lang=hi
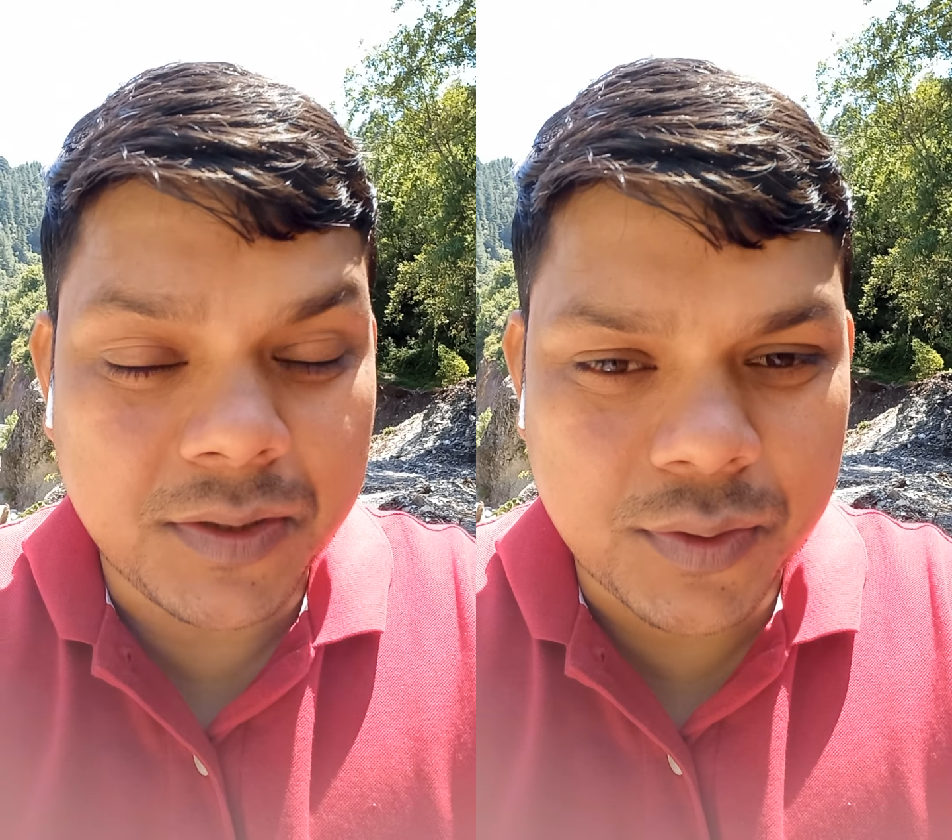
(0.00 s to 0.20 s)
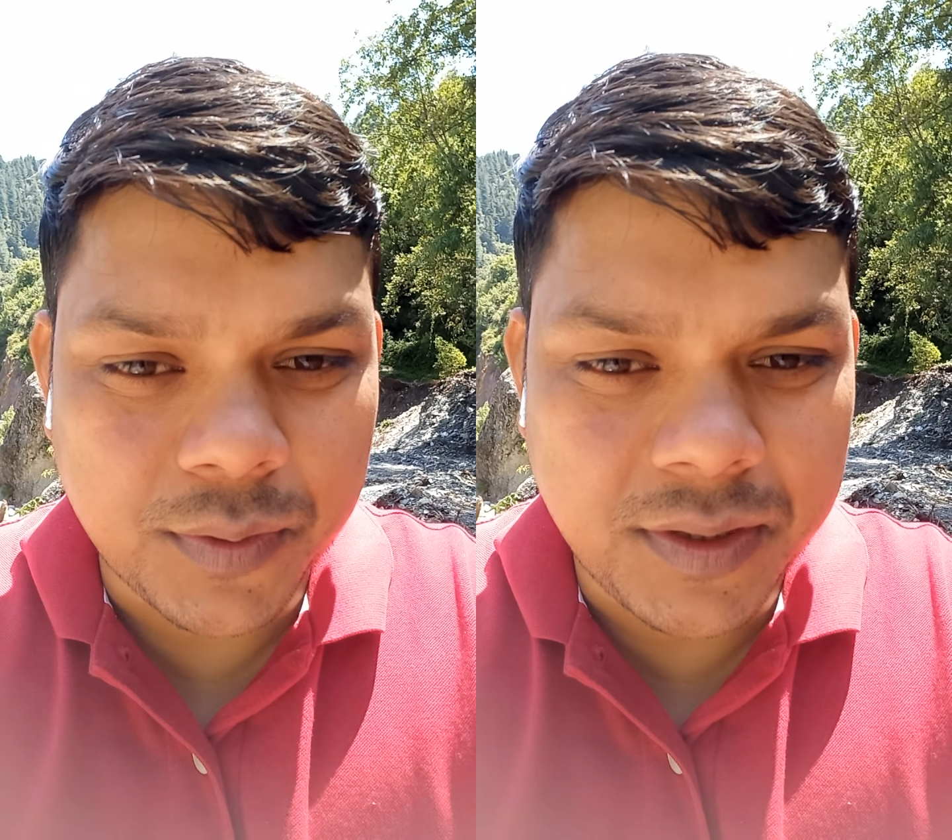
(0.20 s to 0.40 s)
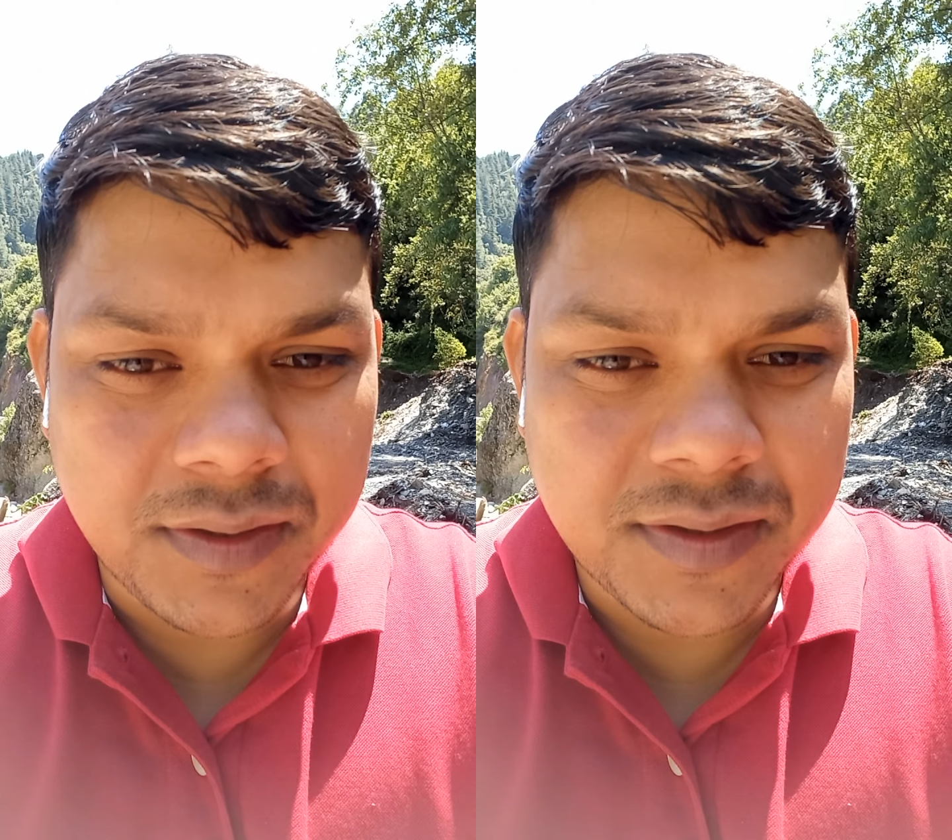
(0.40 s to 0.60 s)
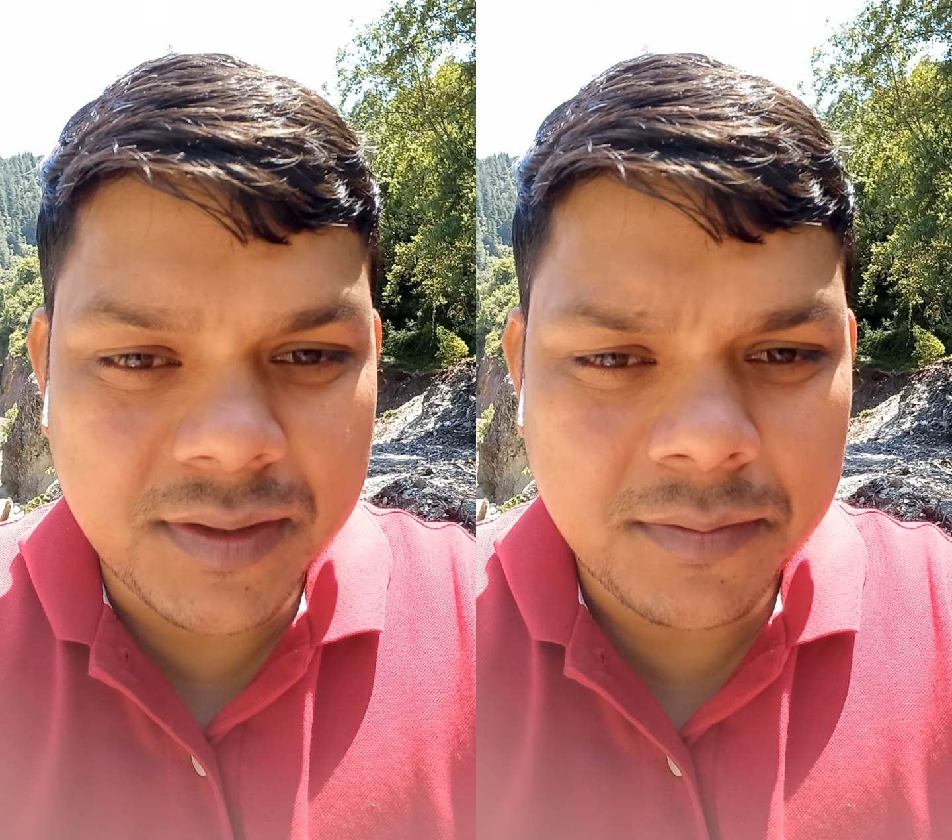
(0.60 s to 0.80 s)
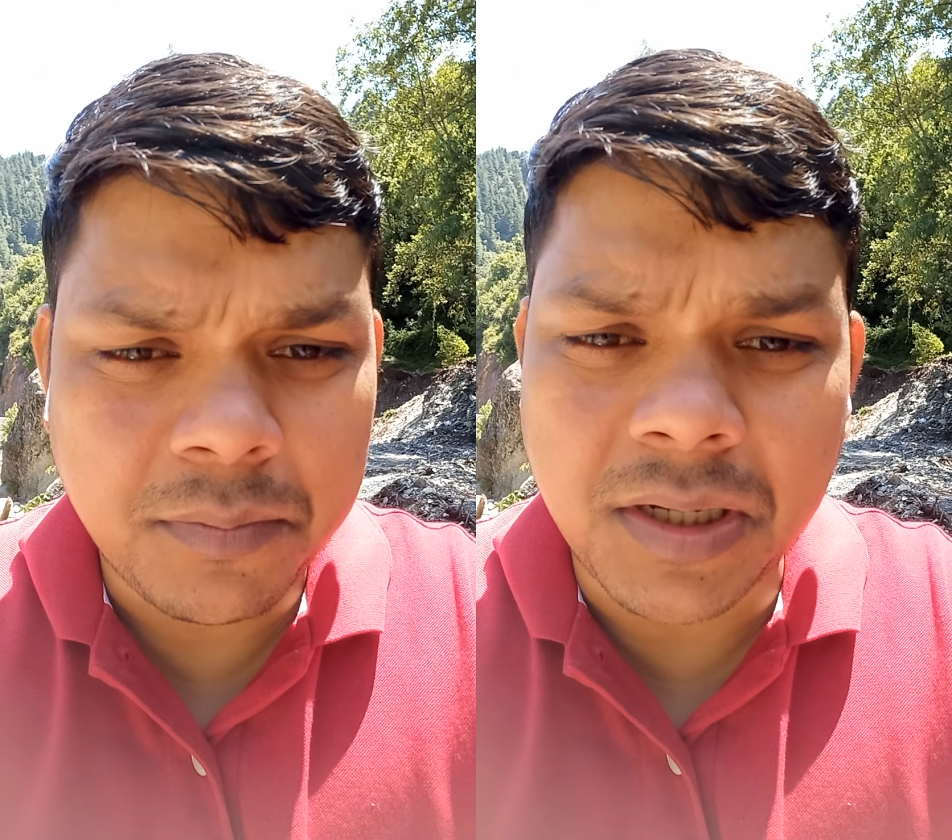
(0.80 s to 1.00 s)
स्टूडेंट्स
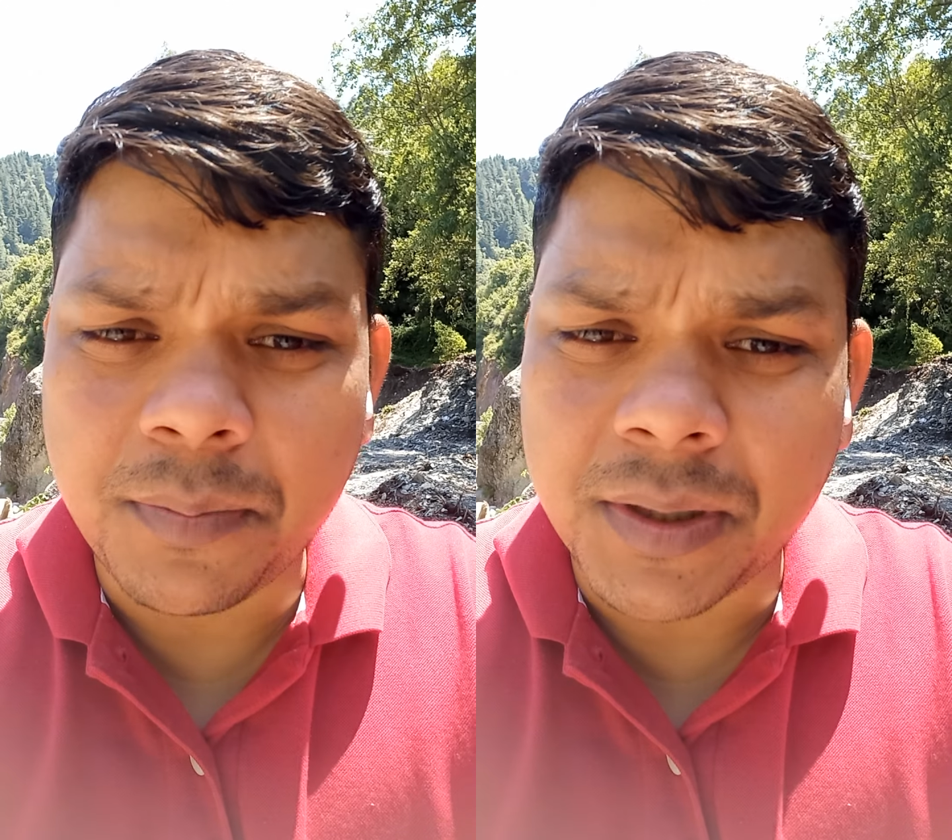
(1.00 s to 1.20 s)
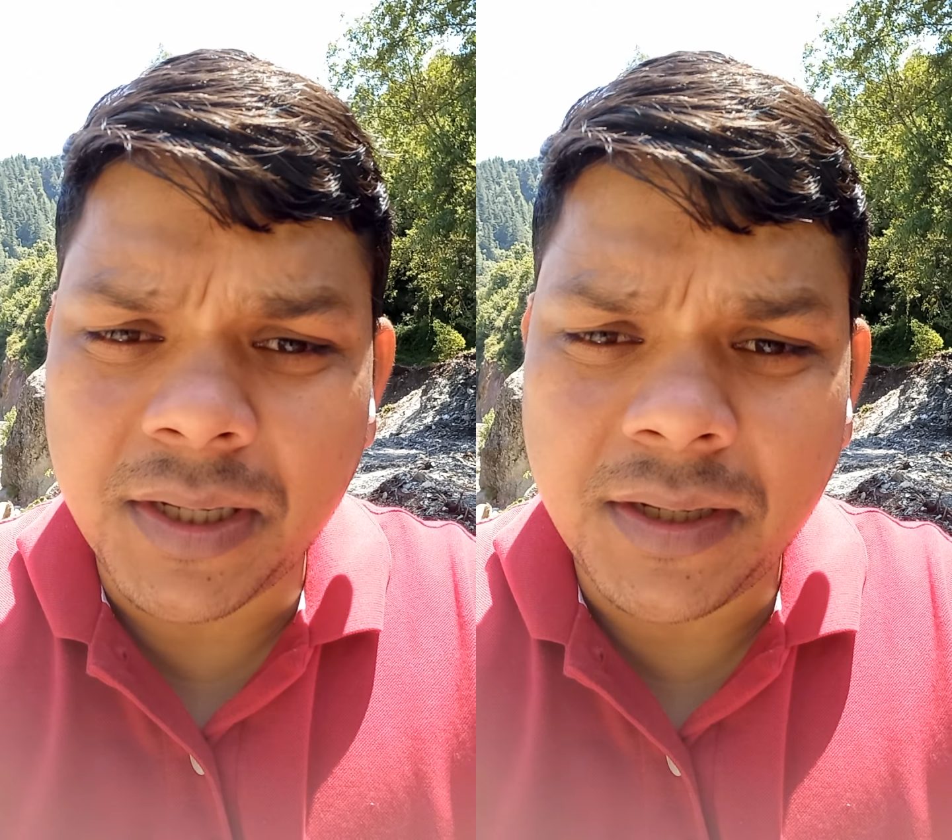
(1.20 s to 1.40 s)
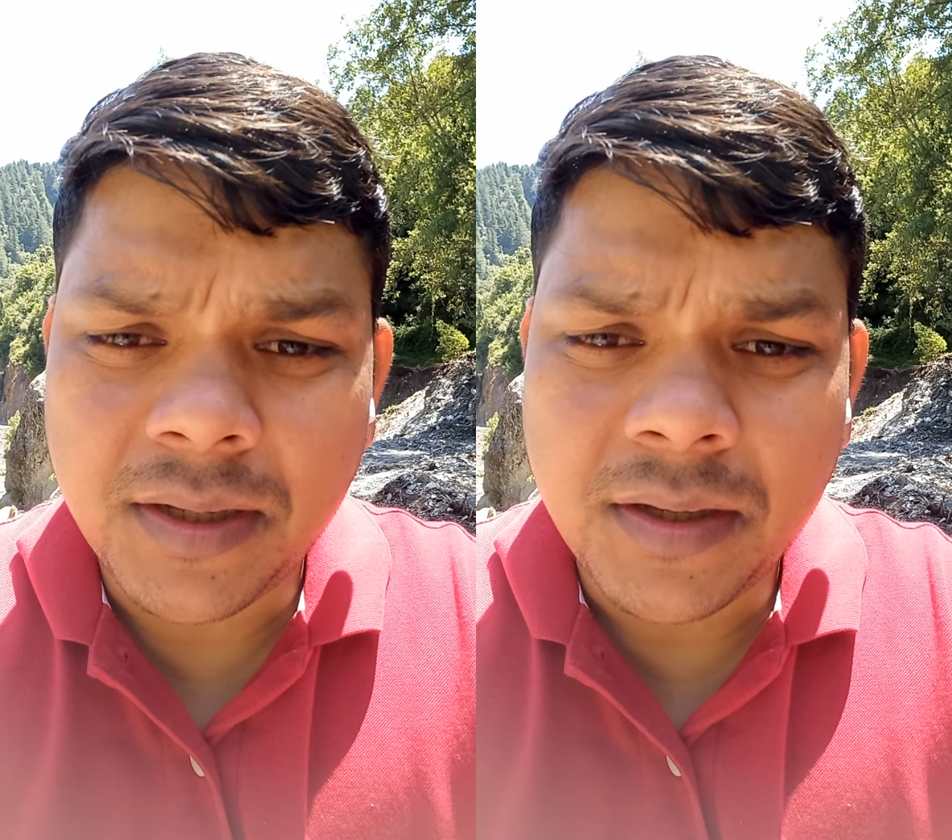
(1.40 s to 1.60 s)
मेरे बड़े